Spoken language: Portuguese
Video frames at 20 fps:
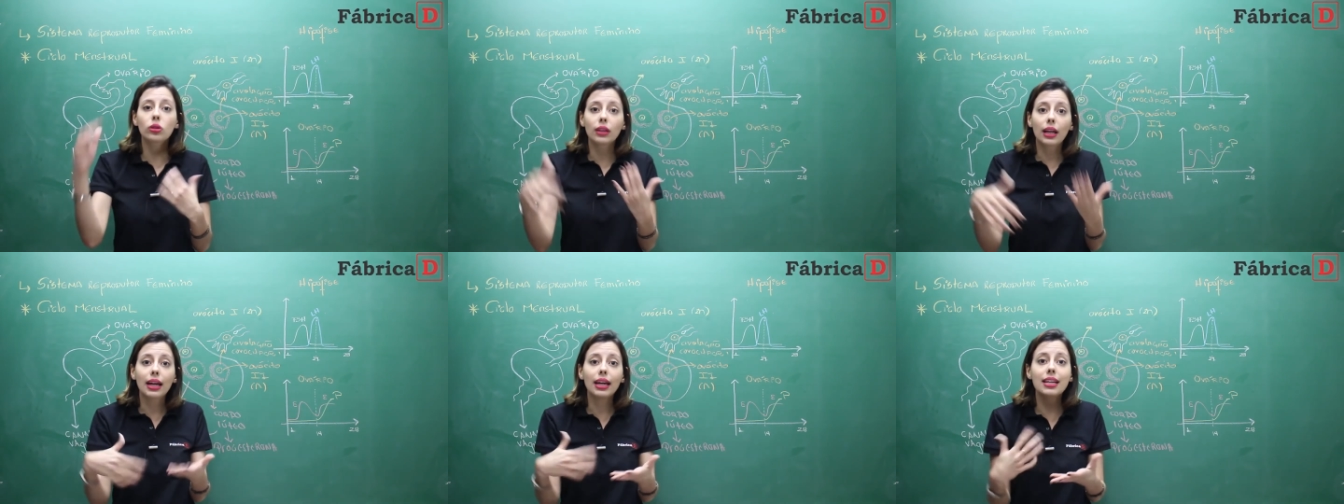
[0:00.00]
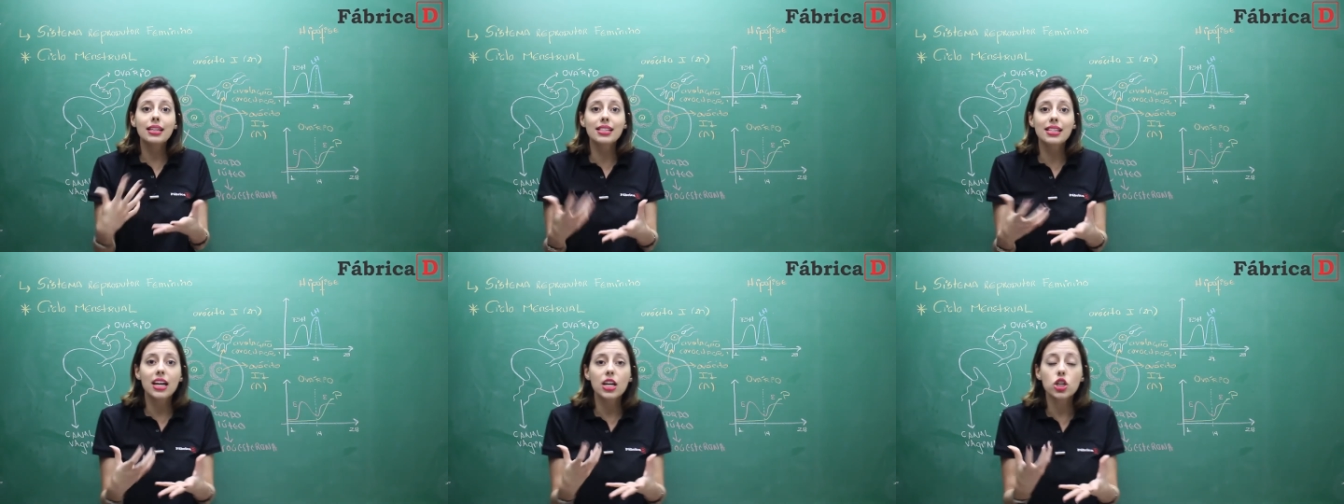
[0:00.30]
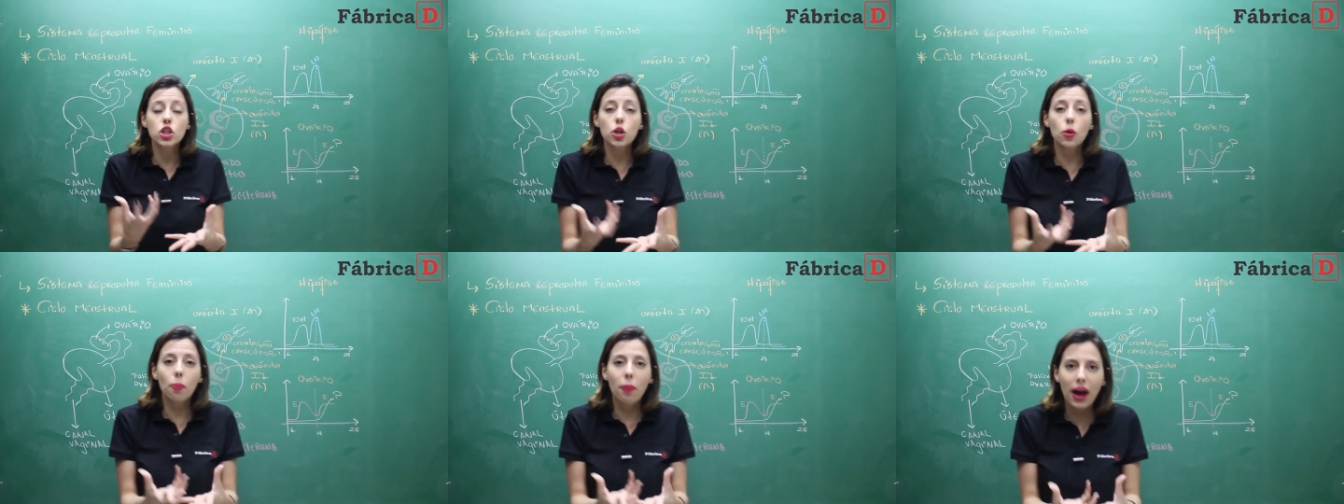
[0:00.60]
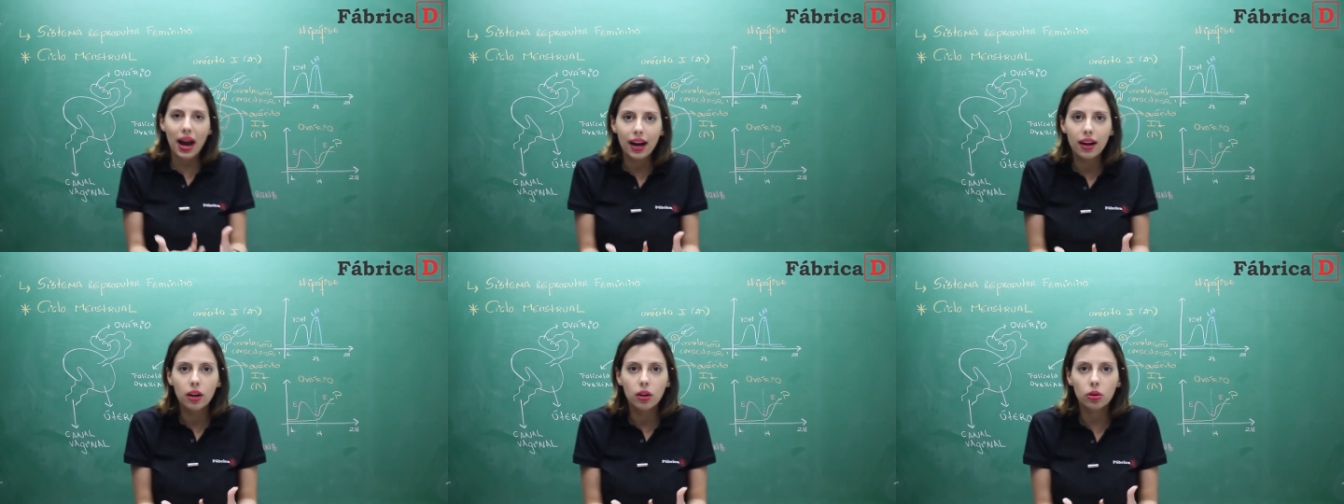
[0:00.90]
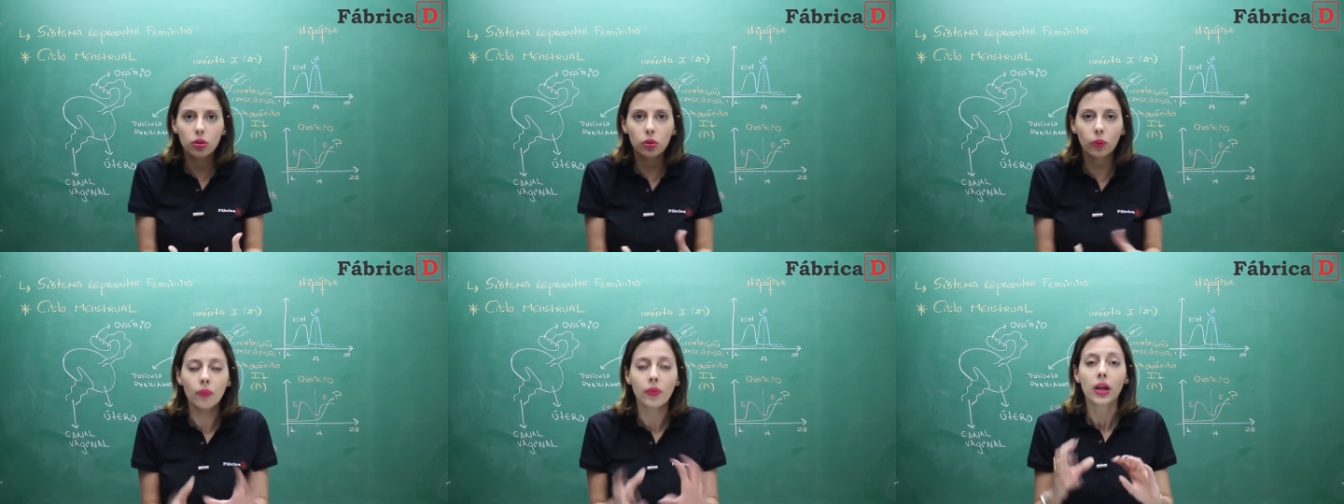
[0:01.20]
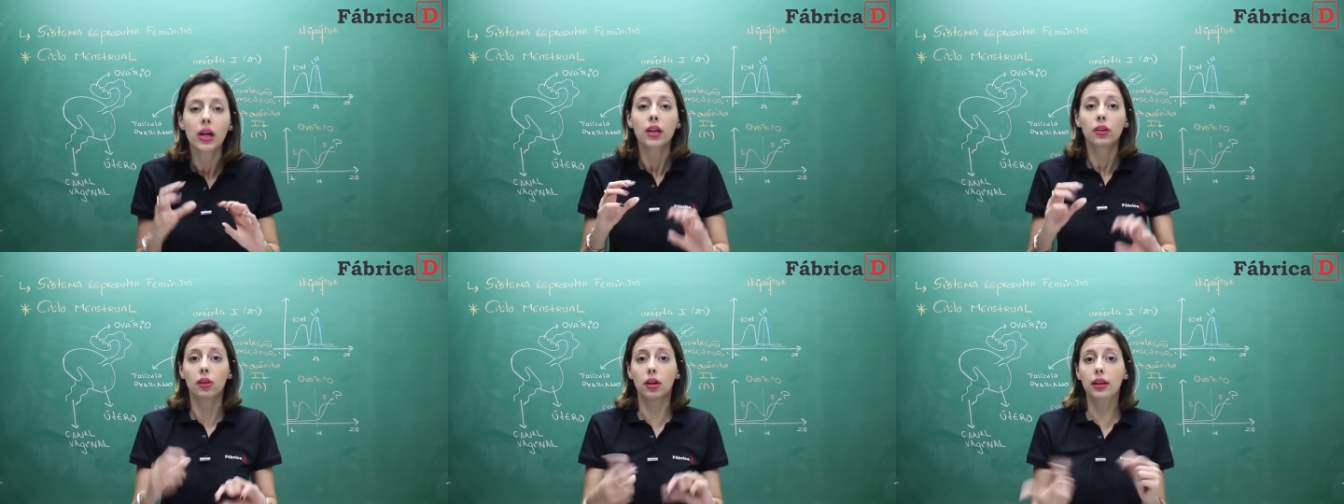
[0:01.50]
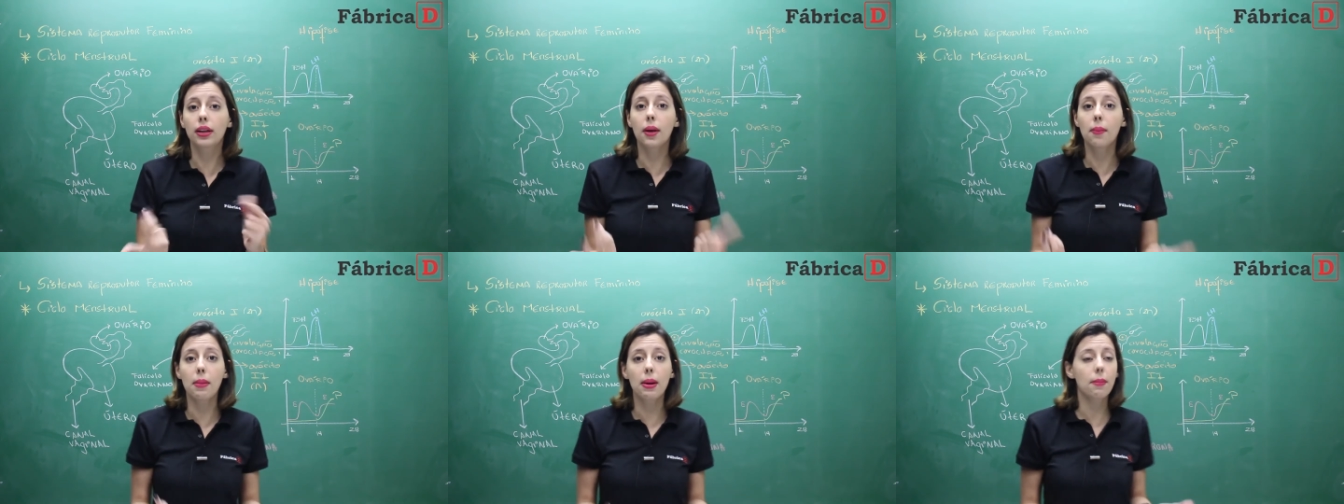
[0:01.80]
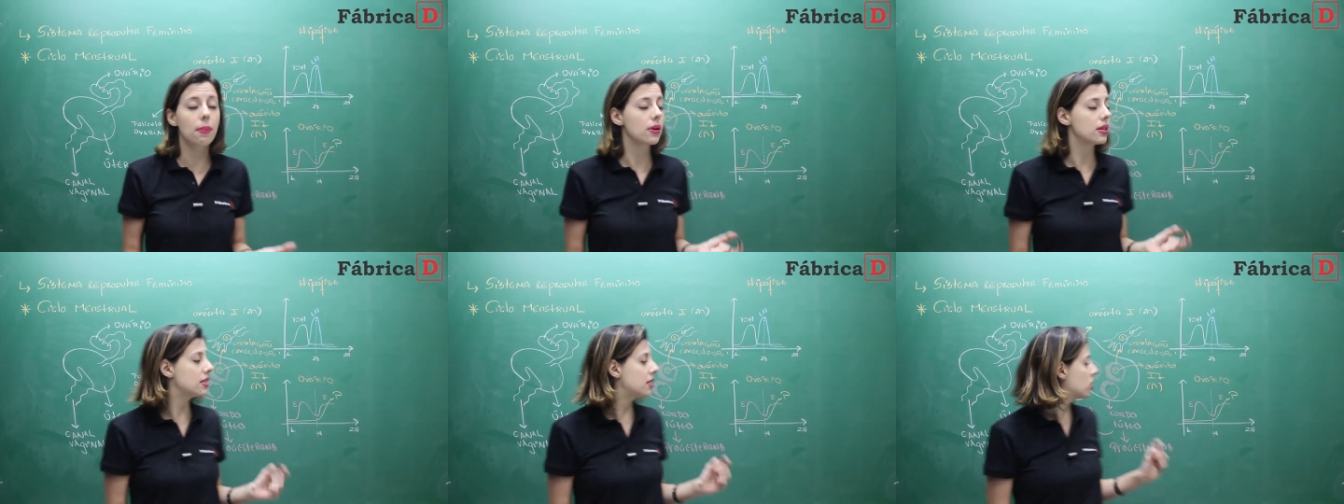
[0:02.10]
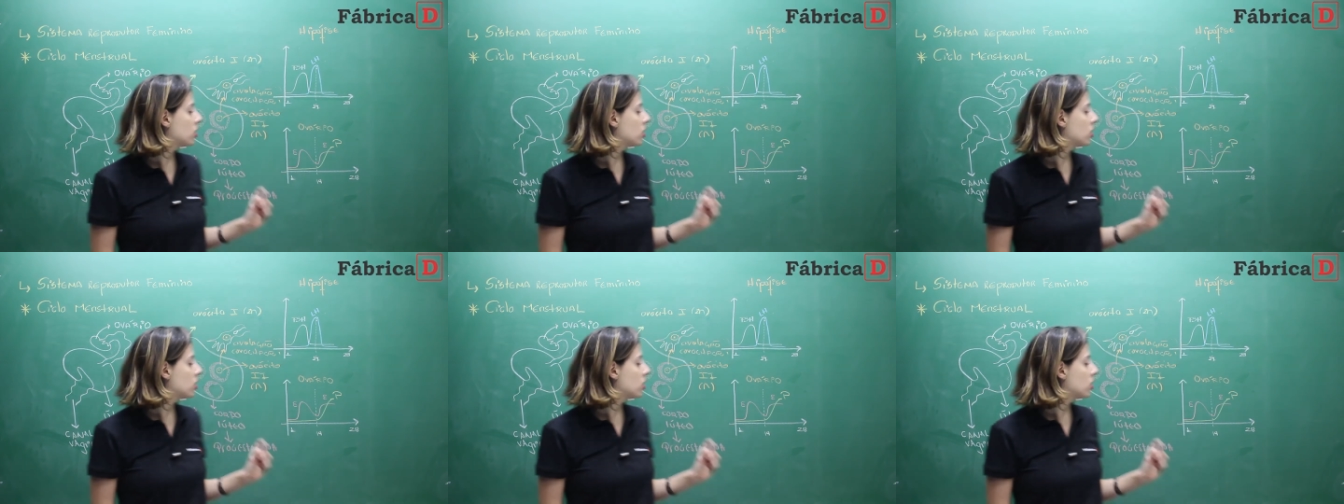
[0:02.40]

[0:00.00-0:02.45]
tem esse aspecto. Então ele também pode